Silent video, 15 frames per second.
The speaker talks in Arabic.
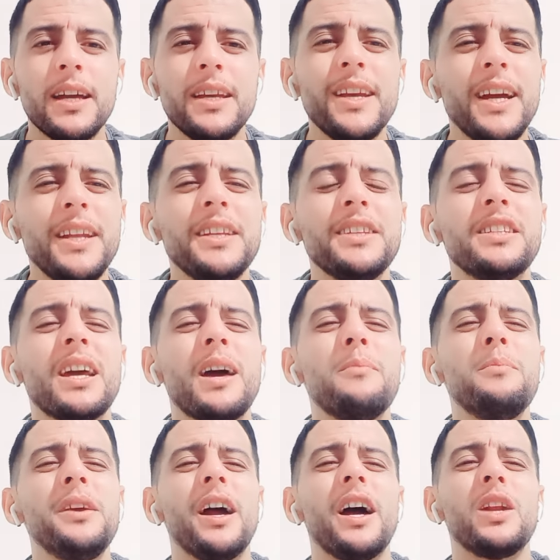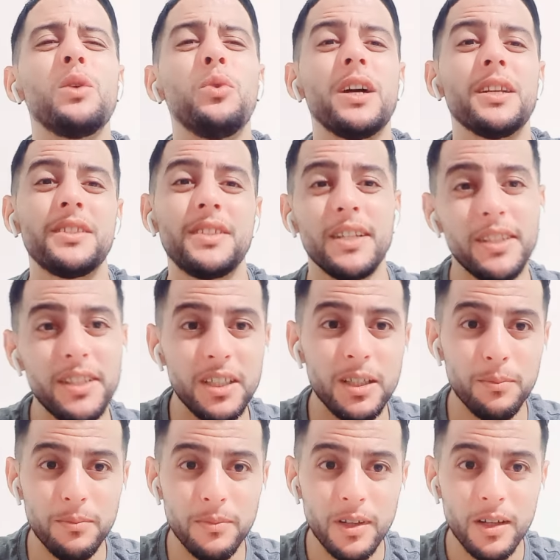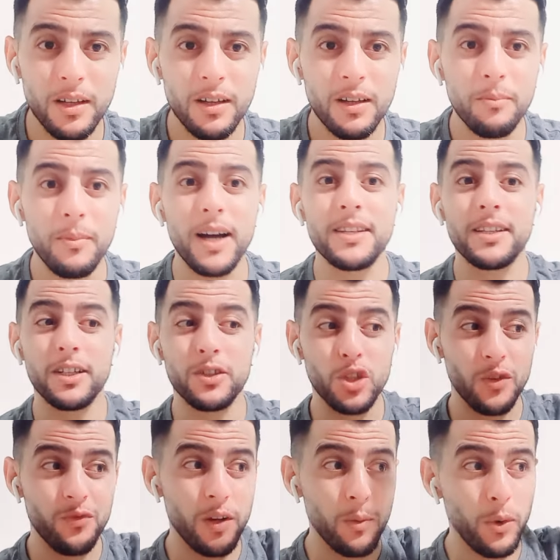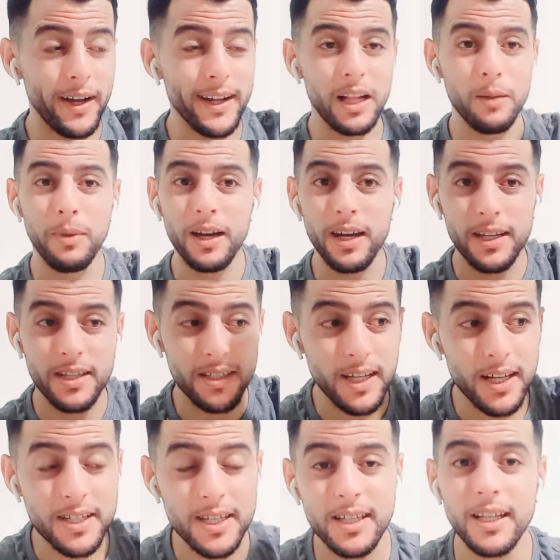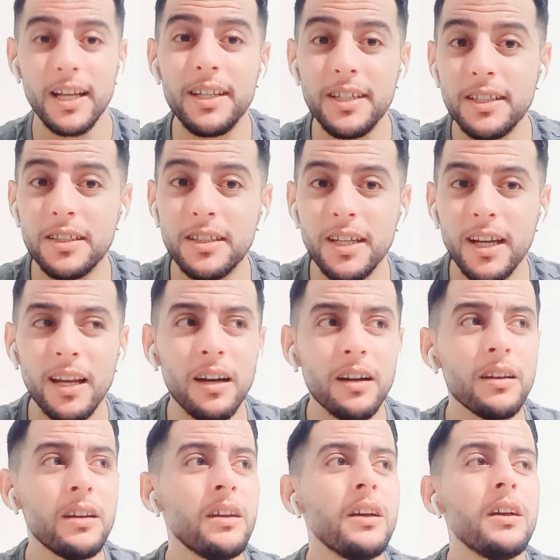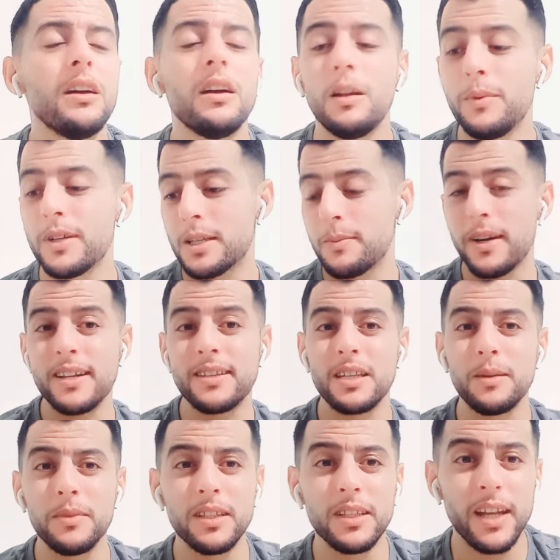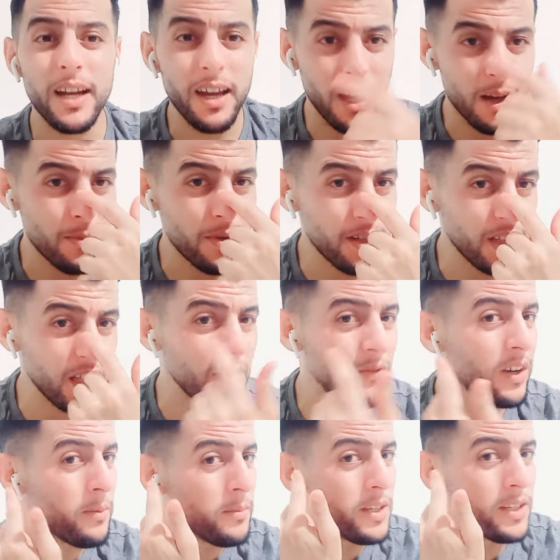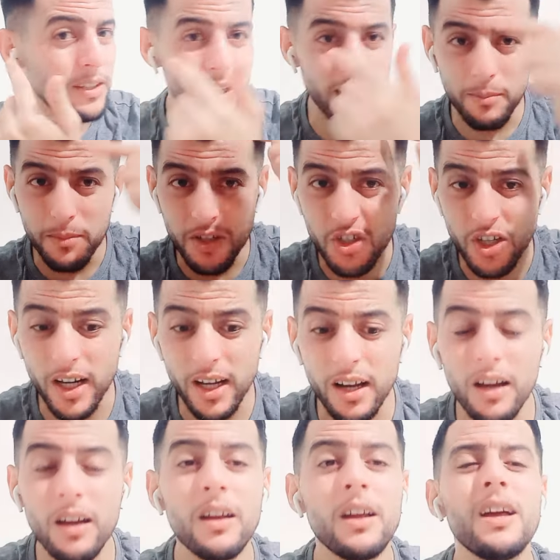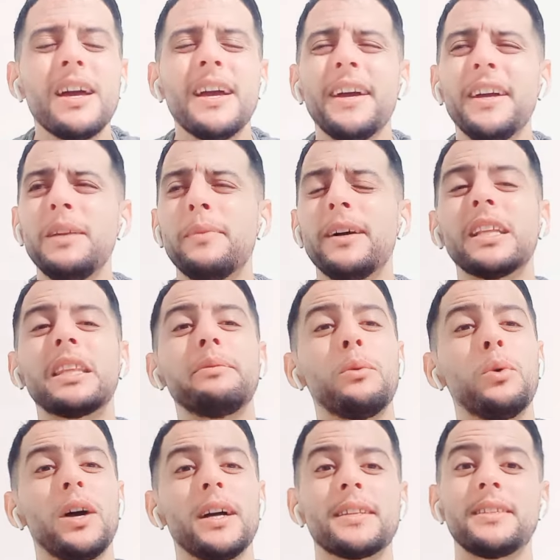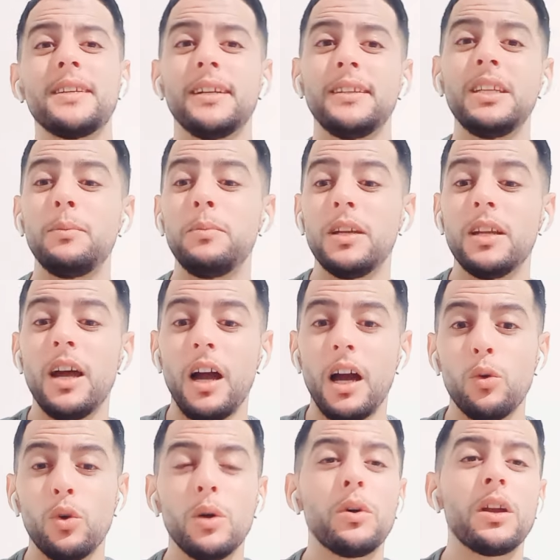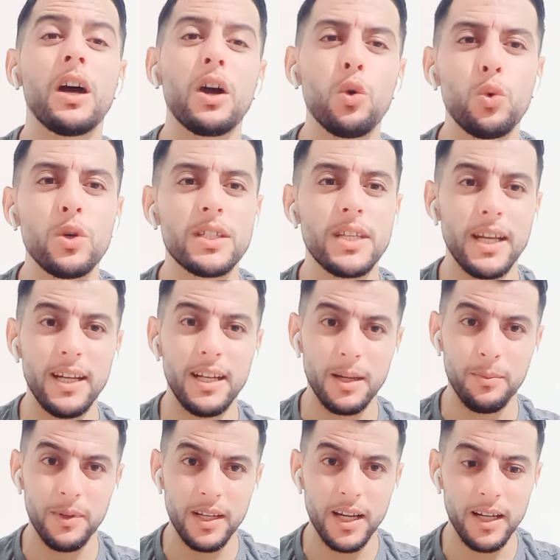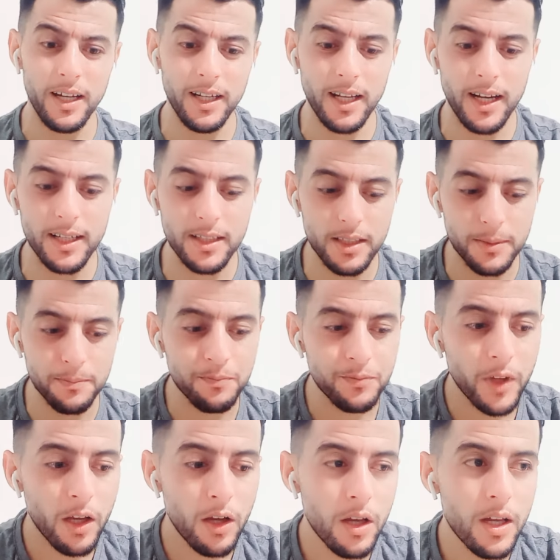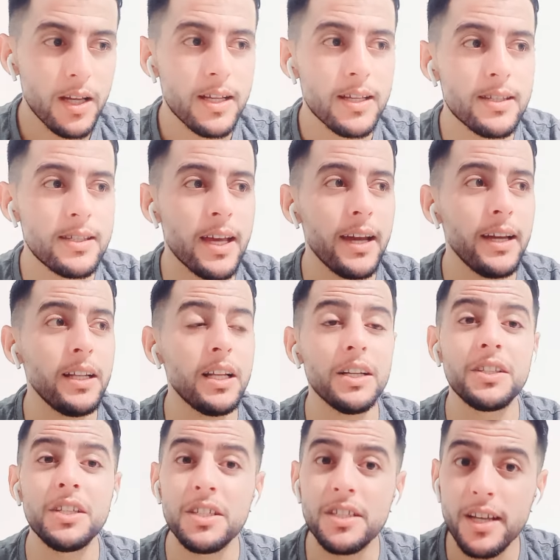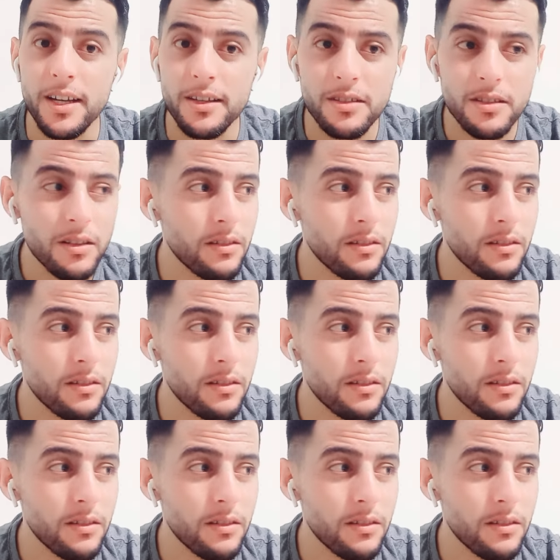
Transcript: يعني جميع انواع التعذيب بقات كضرب فيها بواحد المقله تهرس فيها اليد ديالها البنت مهرسه من دراعها من نيفه من هنا من شعرها يعني معذبه واحد التعذيب لا حول ولا قوه الا بالله العلي العظيم زائد الاحتزاز